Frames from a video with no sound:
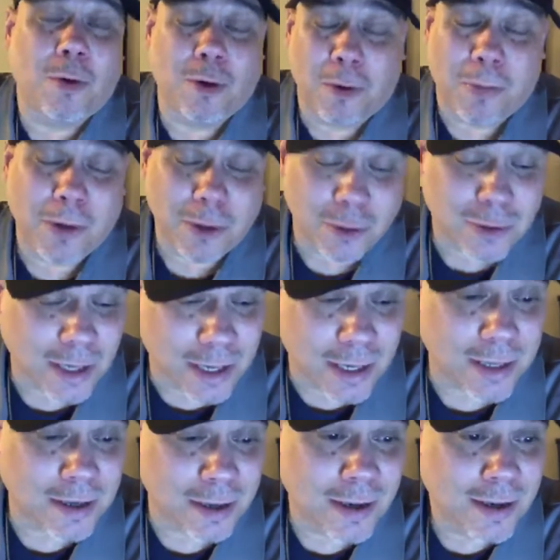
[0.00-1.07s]
yo, pues yo sé
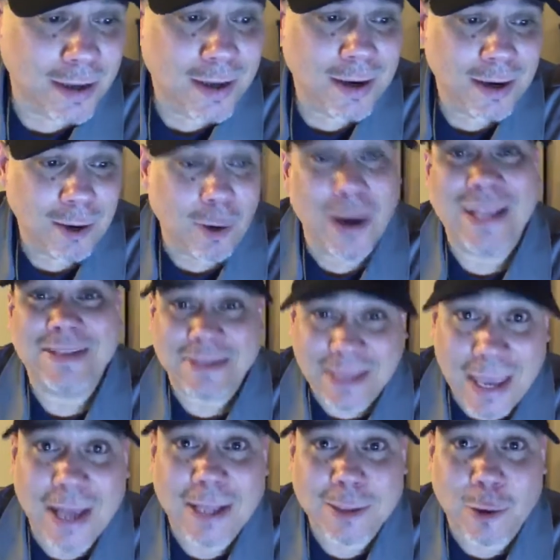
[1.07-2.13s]
que los
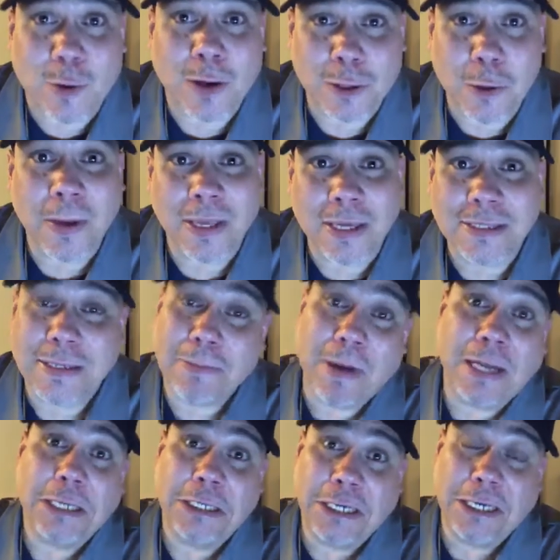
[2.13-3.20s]
entiendo cuando me dicen,
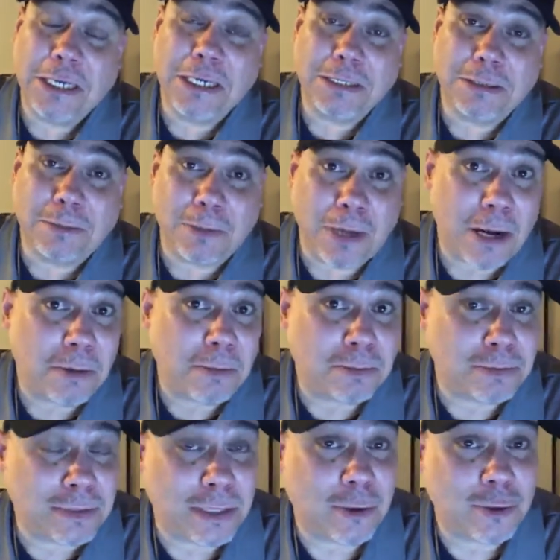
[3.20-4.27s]
palillito, por la,
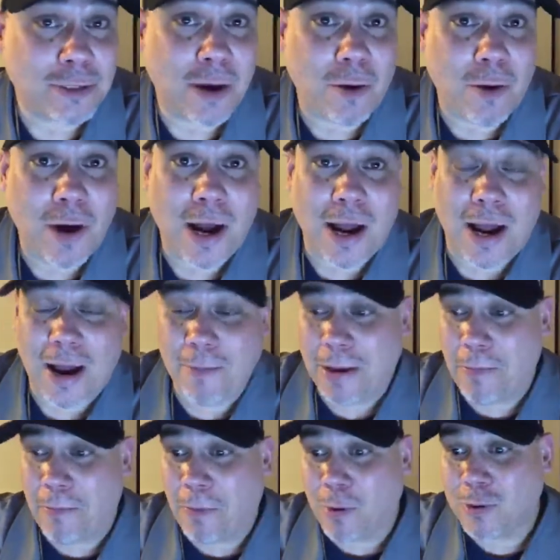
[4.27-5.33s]
si no saco a, mi
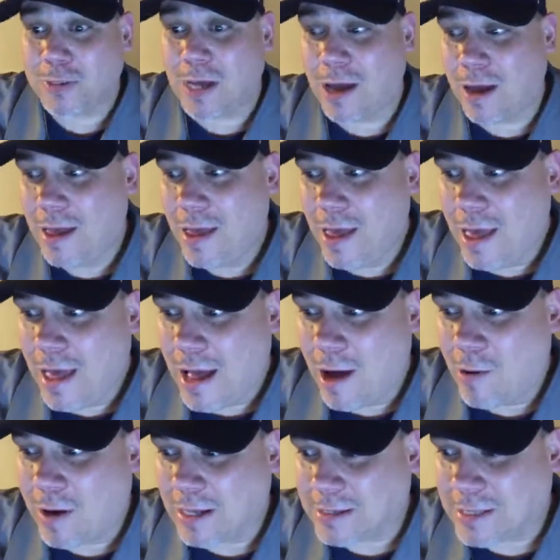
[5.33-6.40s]
esposa,
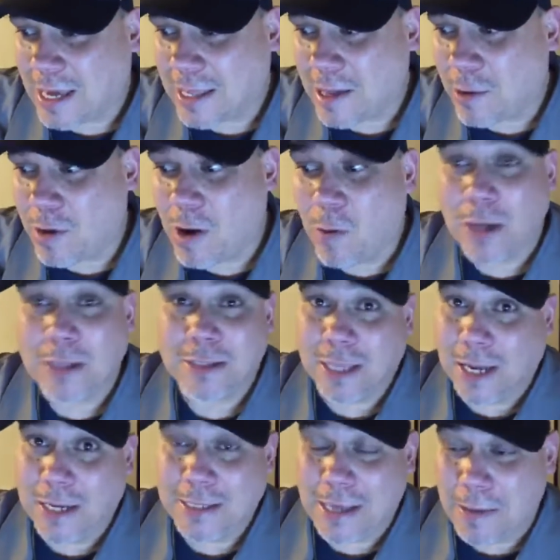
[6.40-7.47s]
aunque sea dar una
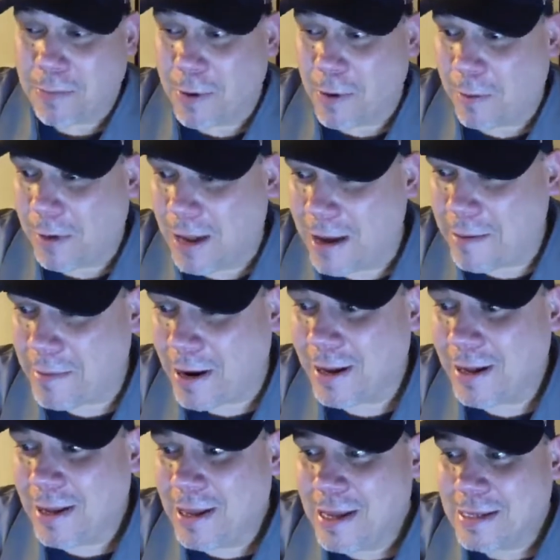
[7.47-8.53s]
vueltita, hay problemas.
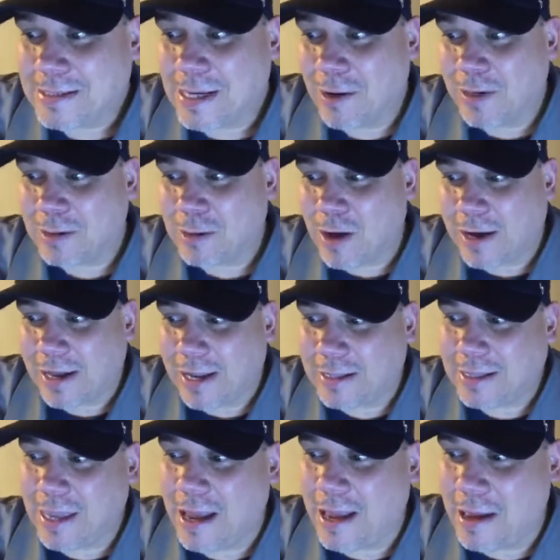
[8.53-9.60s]
Saludito a
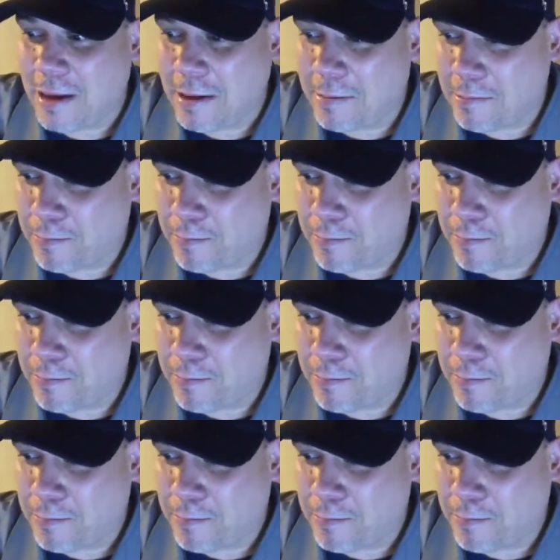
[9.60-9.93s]
Christian